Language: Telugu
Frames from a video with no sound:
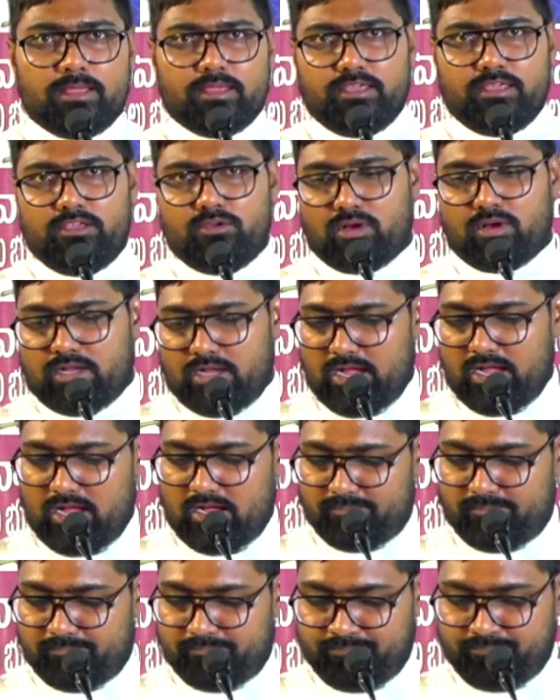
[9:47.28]
ఈ యొక్క
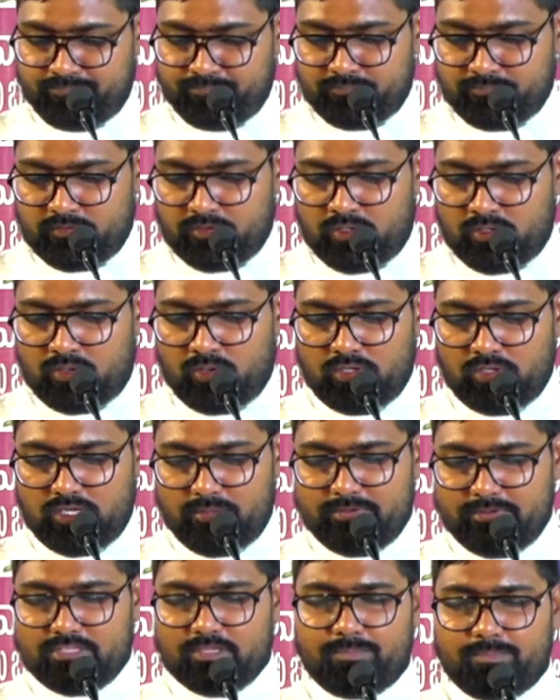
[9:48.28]
కొండ
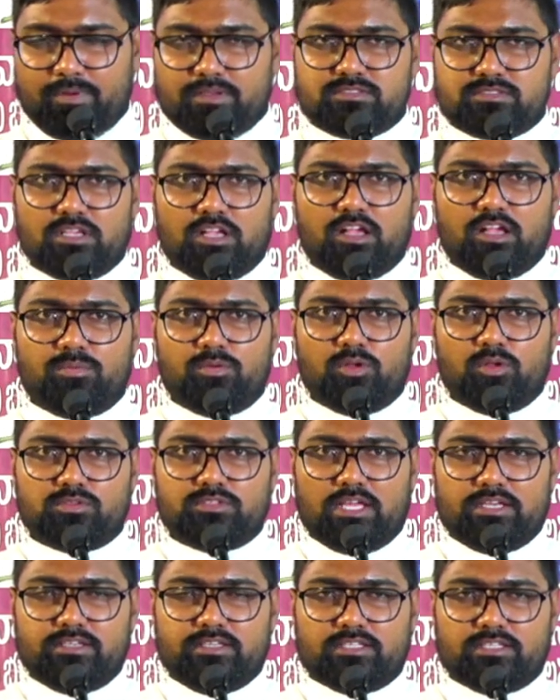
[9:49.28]
మీద ప్రసంగంలో
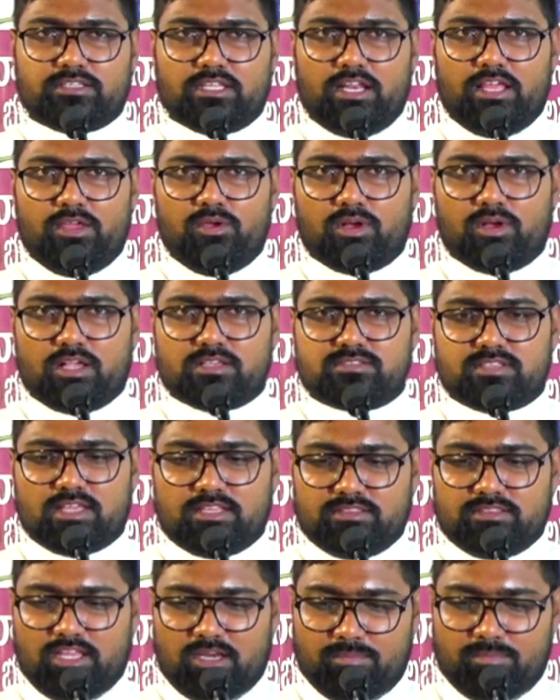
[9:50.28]
ధన్యతల యొక్క
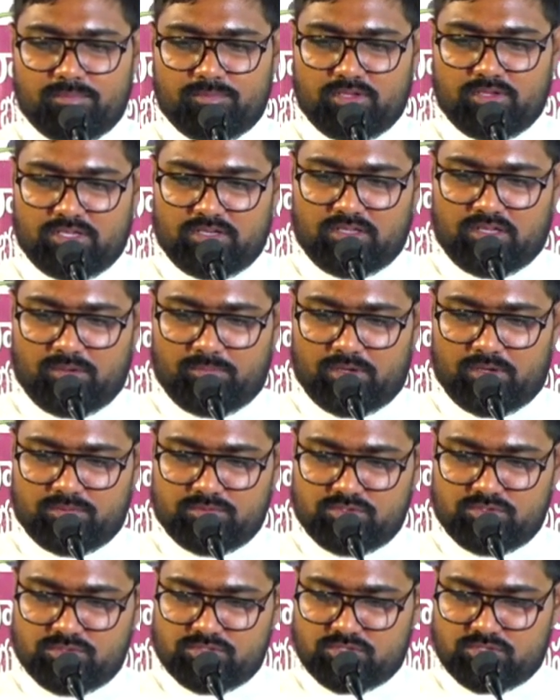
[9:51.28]
సందర్భమును గనక మనం
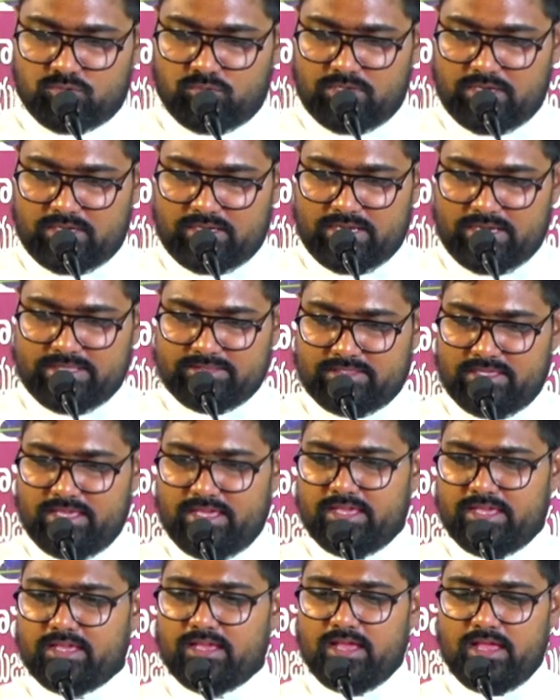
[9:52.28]
చూసుకున్నట్లయితే
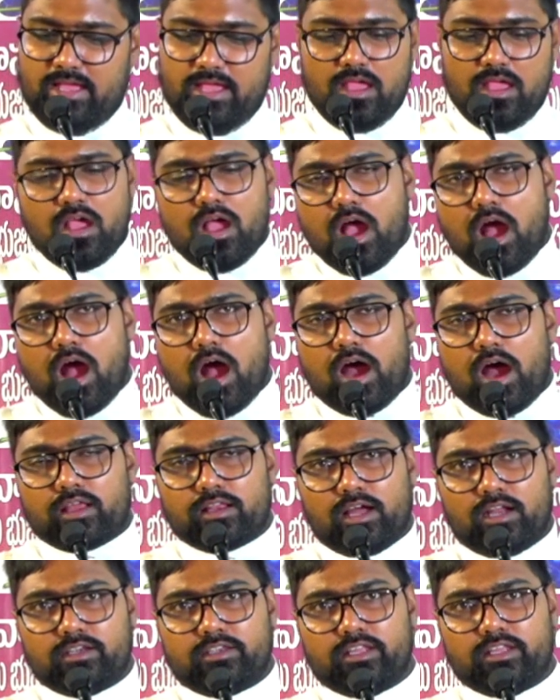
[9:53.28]

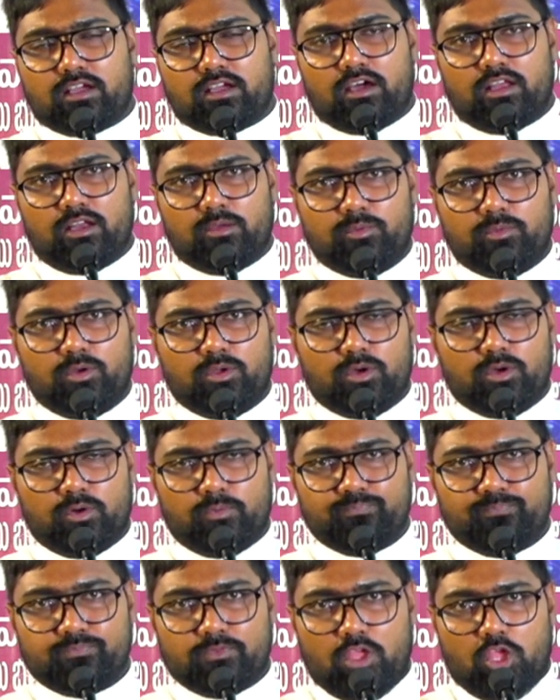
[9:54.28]
ఆనాటి కాలంలో
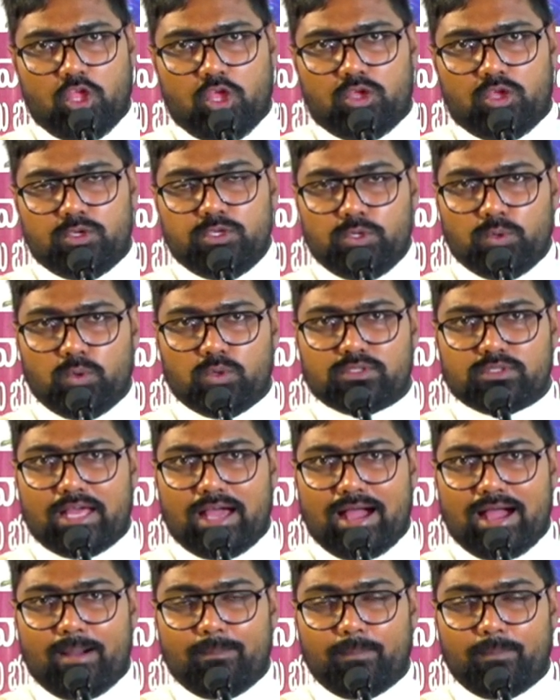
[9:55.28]

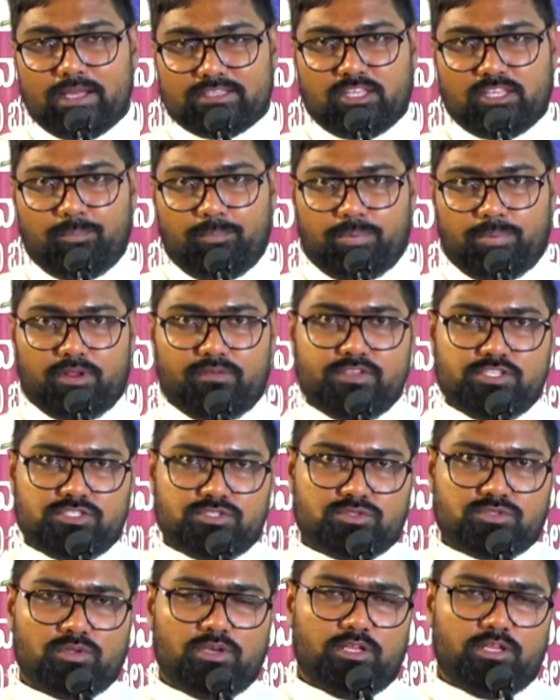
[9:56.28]
యూదా మత
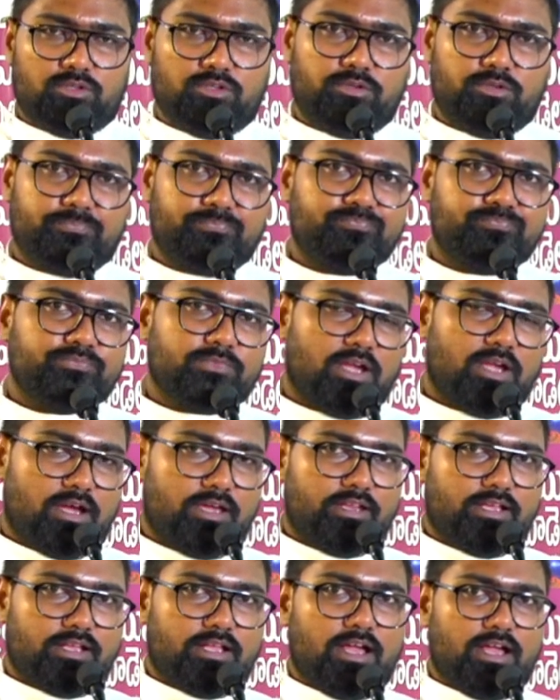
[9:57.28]
ప్రవిష్ఠులను
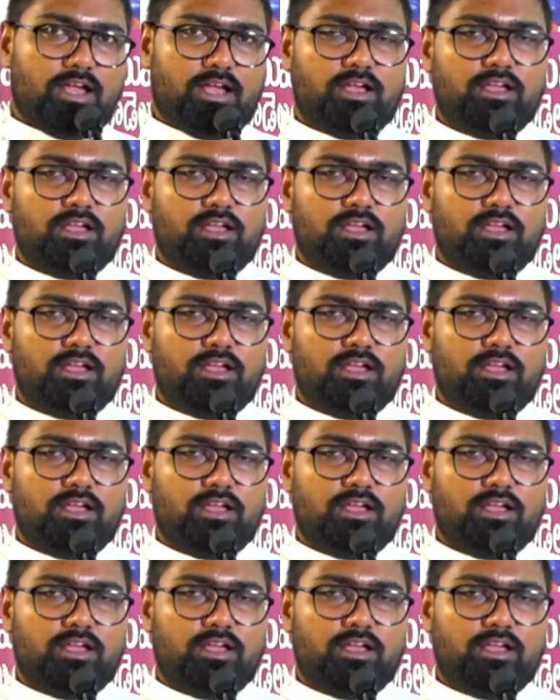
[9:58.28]
అనగా